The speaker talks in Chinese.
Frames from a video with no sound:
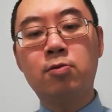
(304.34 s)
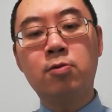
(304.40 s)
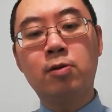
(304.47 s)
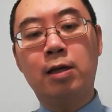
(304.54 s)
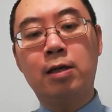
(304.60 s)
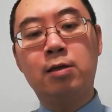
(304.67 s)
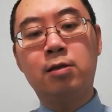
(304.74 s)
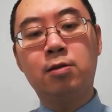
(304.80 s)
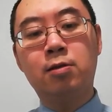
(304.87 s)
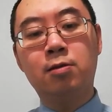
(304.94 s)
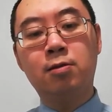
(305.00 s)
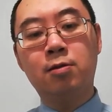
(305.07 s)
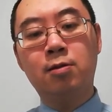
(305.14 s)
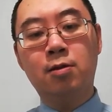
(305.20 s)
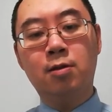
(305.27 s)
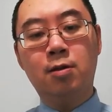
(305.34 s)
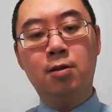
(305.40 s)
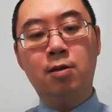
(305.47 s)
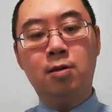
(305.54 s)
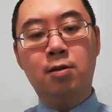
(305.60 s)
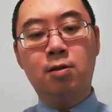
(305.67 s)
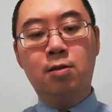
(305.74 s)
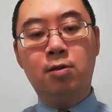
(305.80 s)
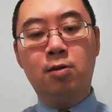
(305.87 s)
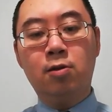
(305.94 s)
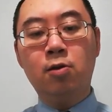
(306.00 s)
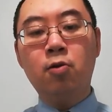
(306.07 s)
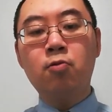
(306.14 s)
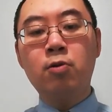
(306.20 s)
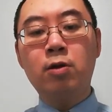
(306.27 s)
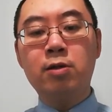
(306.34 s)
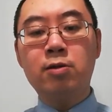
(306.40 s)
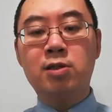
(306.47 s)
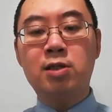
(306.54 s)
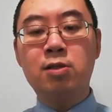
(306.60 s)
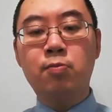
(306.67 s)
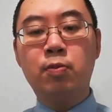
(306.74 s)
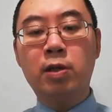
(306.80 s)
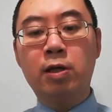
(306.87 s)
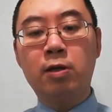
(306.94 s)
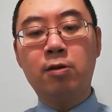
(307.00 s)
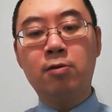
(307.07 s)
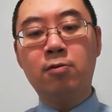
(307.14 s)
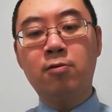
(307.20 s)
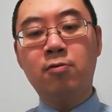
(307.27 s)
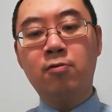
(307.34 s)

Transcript: 出来弄了一个视频，